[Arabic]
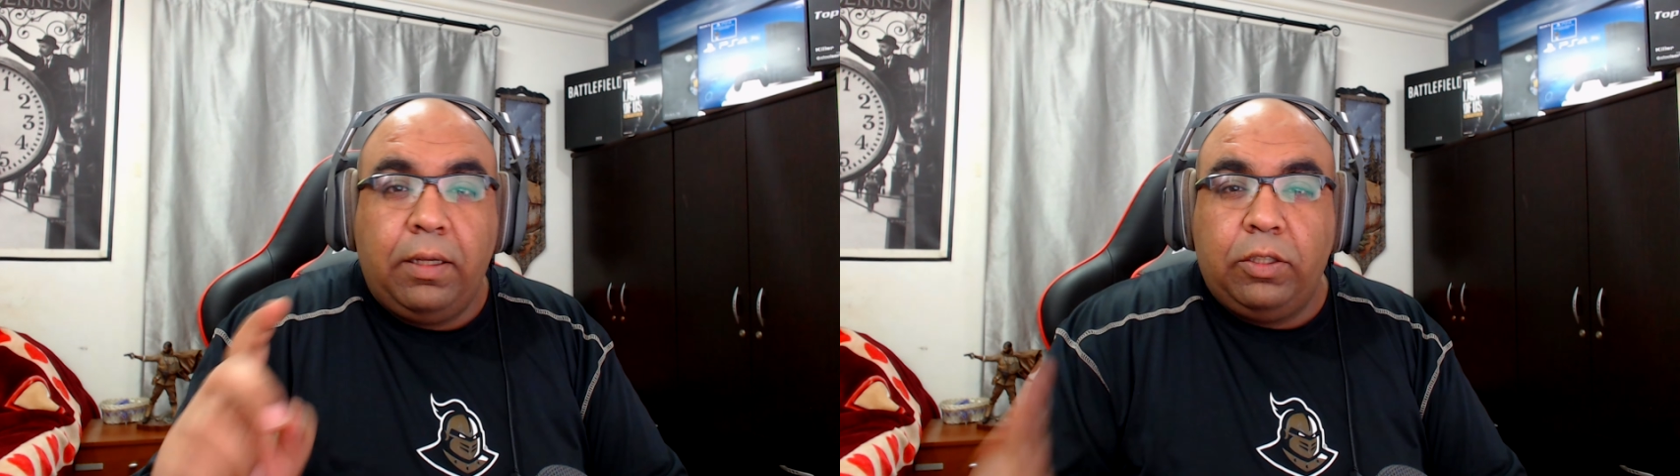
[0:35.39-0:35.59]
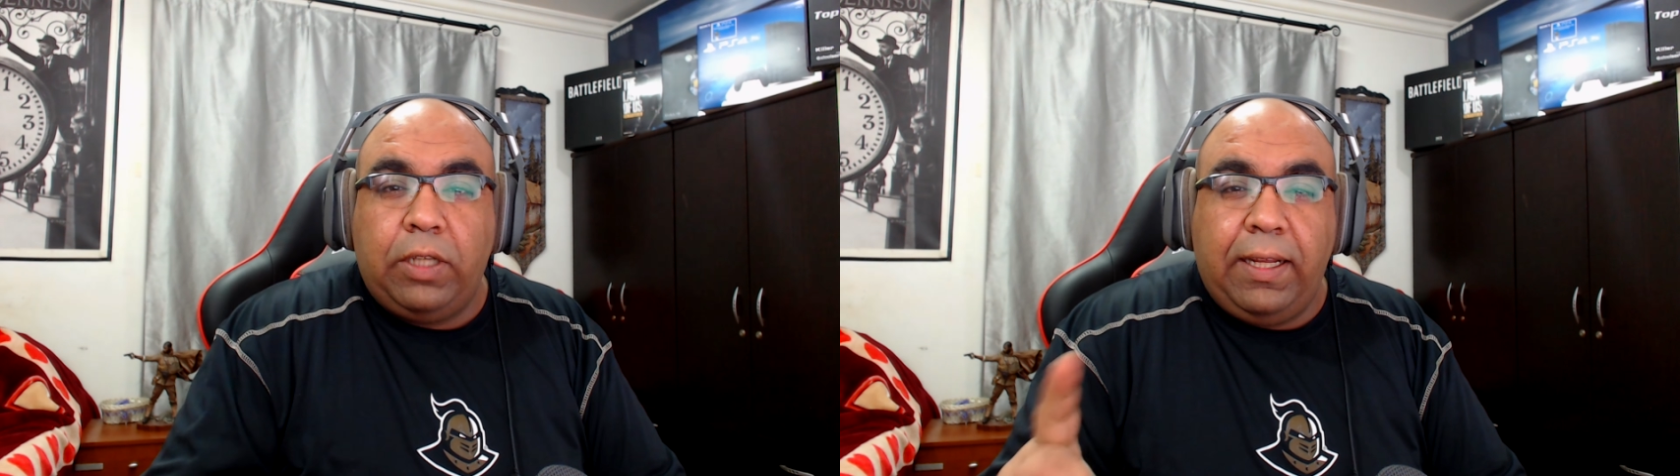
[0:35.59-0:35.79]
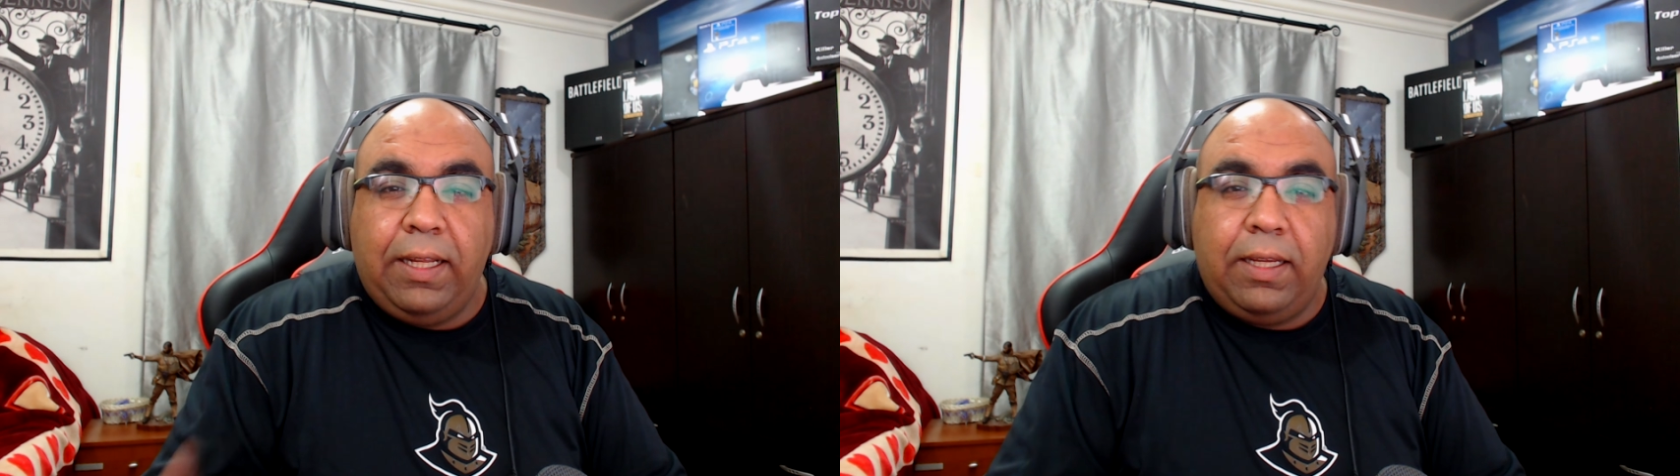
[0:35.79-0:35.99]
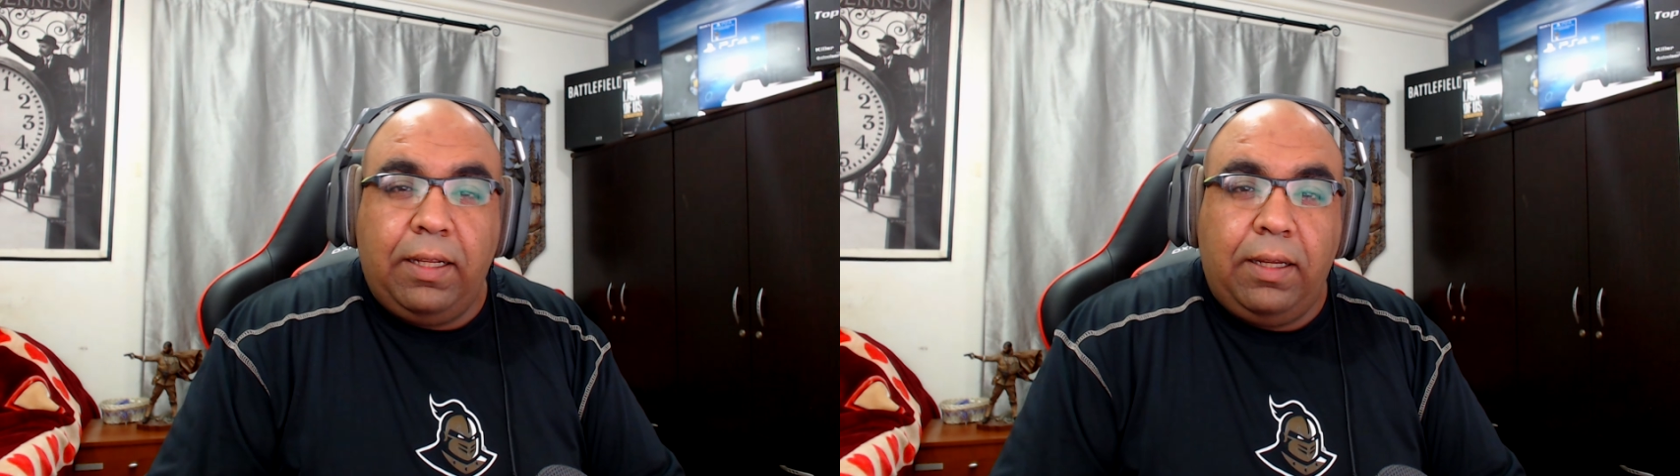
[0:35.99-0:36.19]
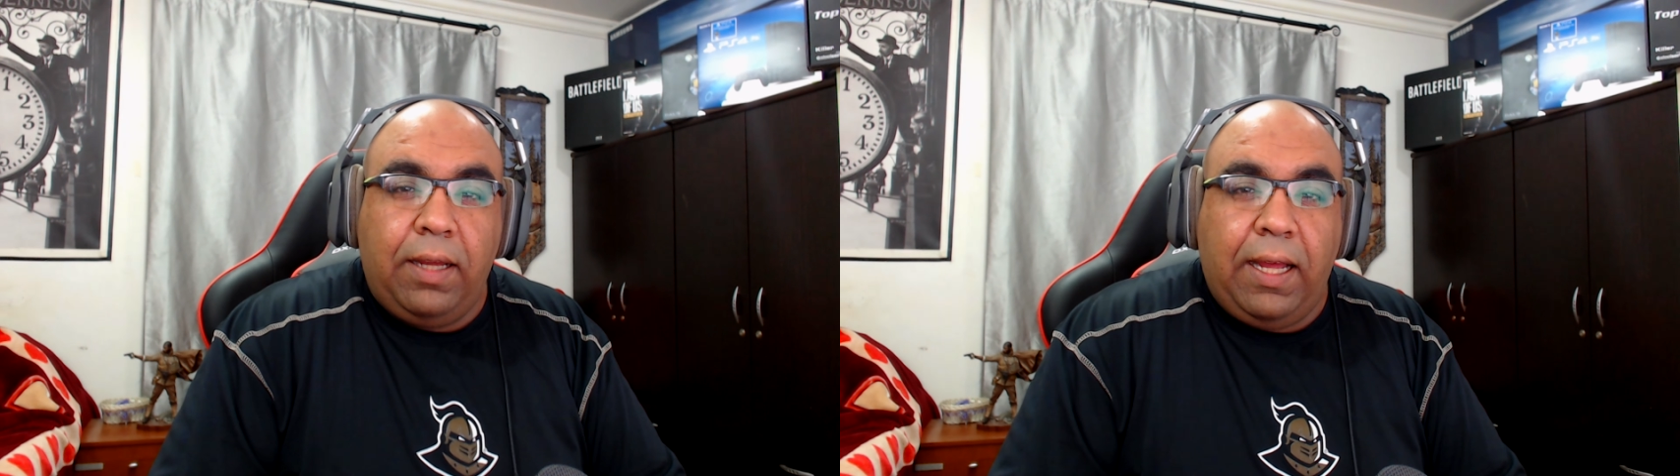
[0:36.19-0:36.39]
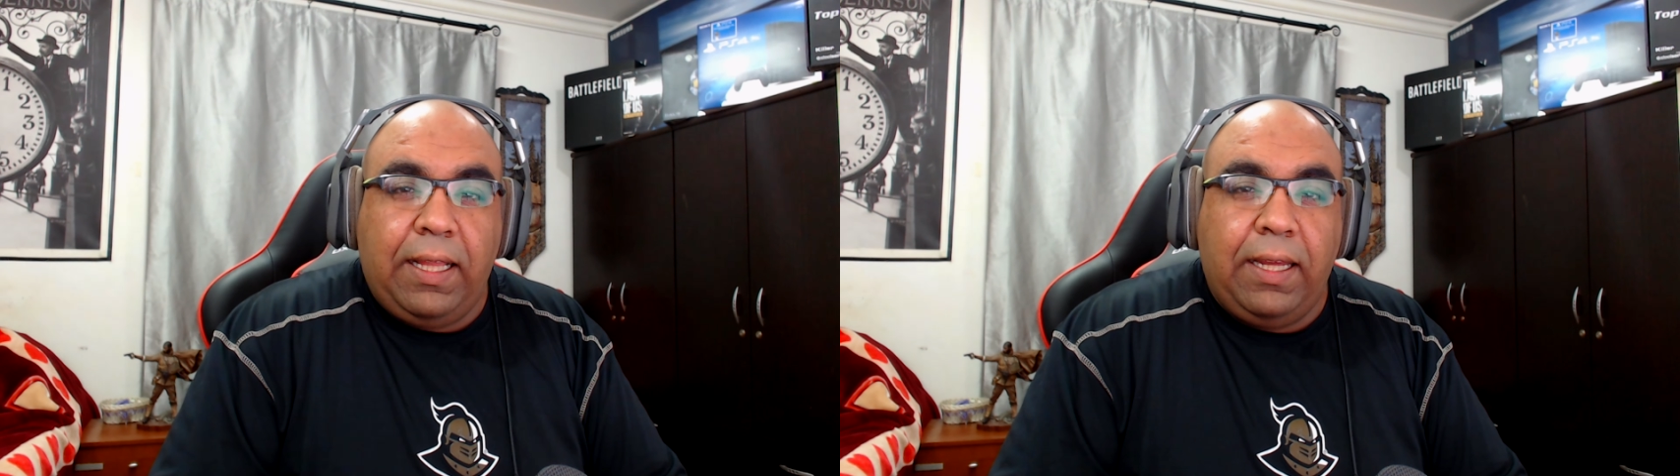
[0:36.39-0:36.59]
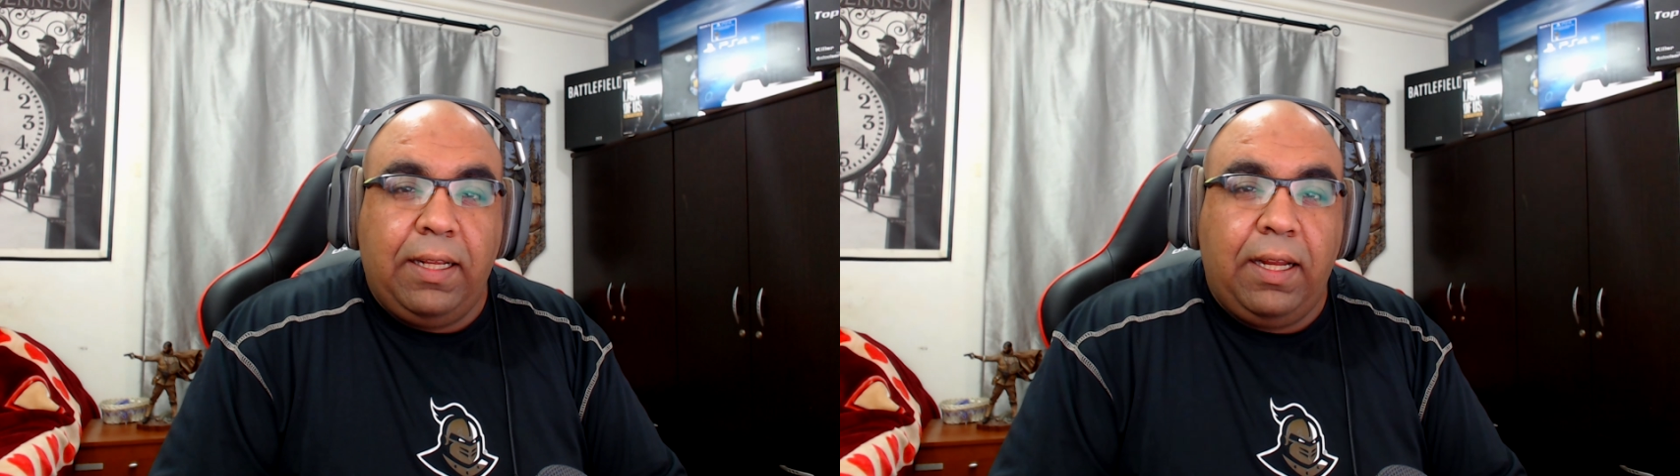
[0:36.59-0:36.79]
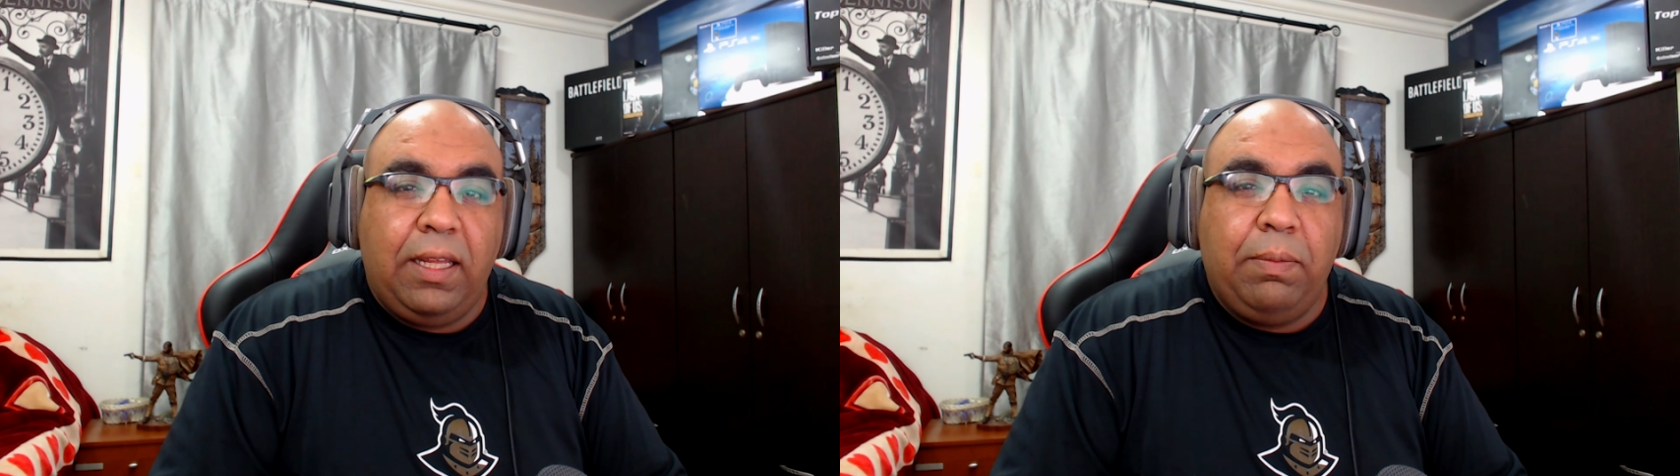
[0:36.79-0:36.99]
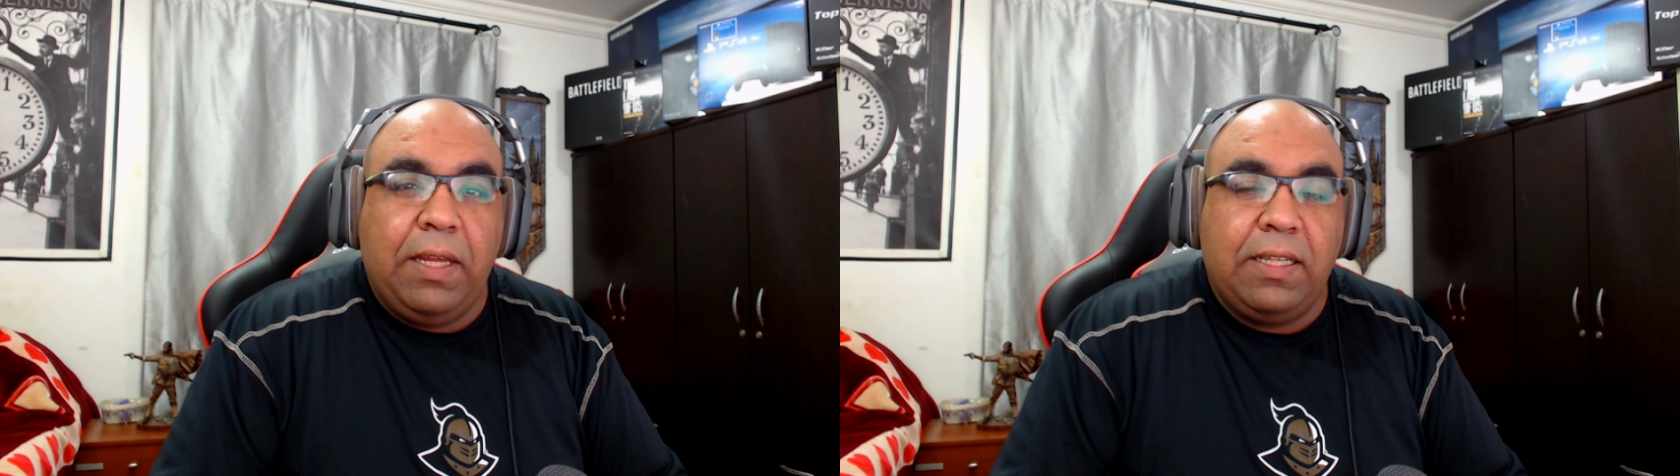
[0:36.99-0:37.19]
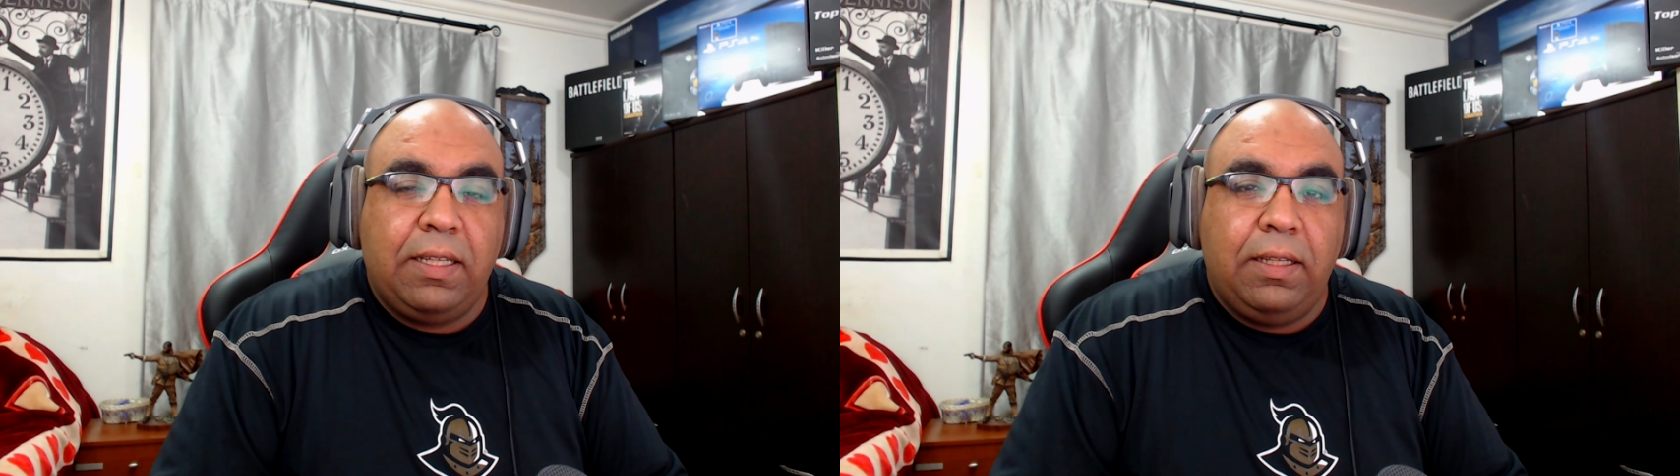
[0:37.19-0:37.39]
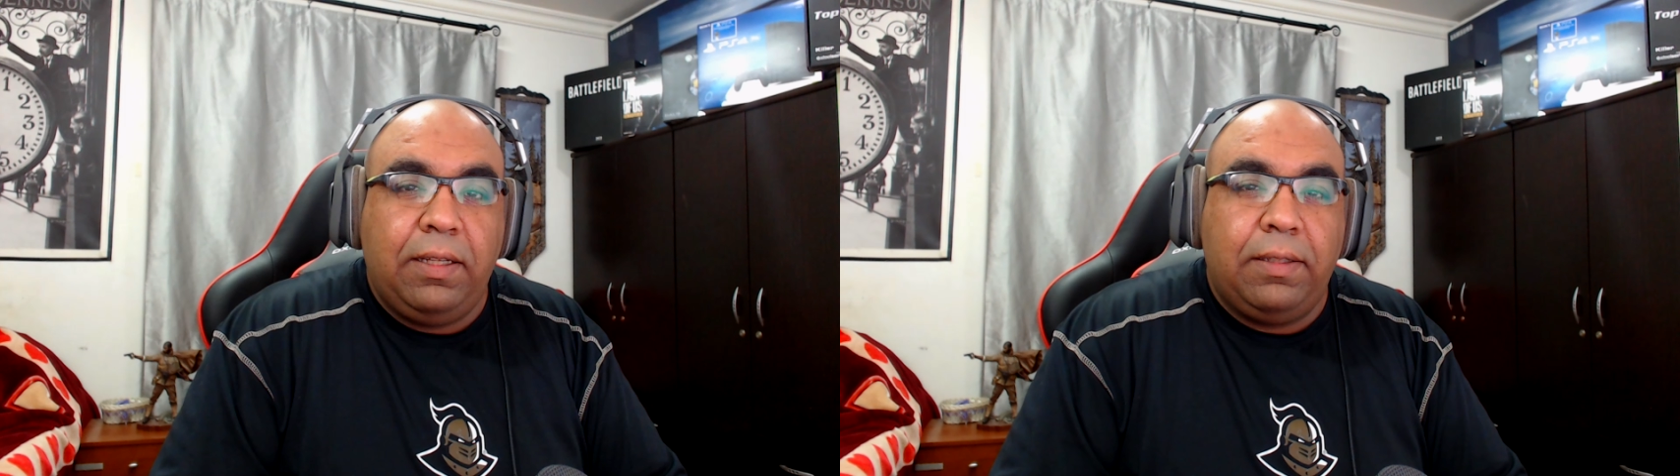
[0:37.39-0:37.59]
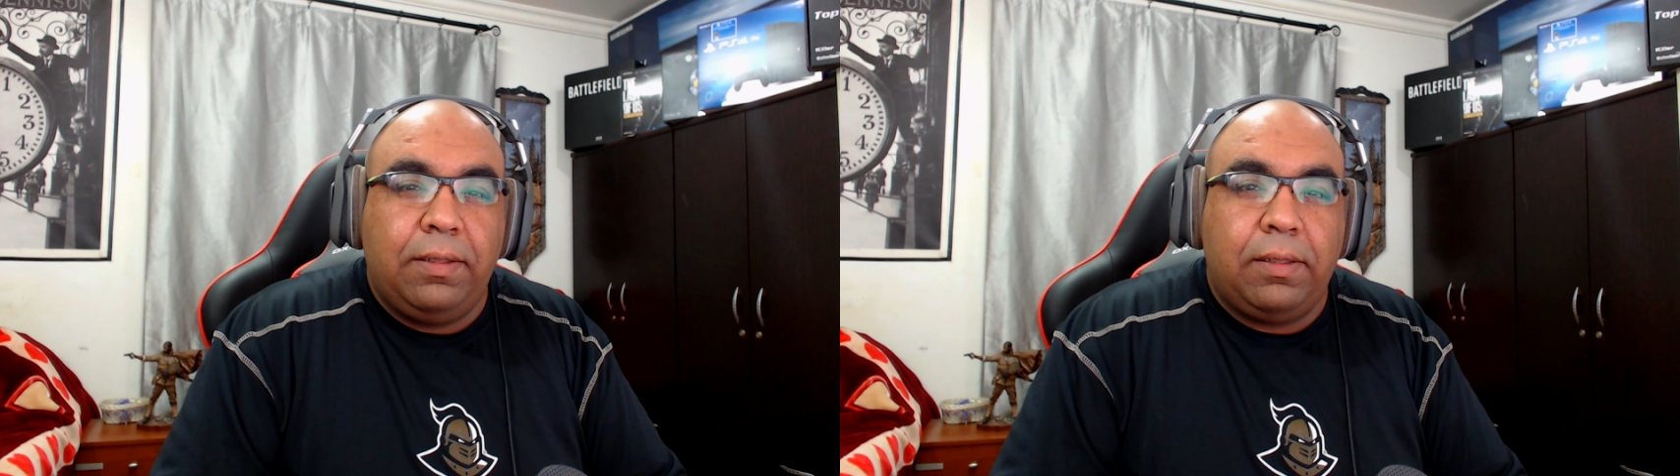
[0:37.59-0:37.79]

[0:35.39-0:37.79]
شكلي كده هحتاج ان انا اجيب جهاز جديد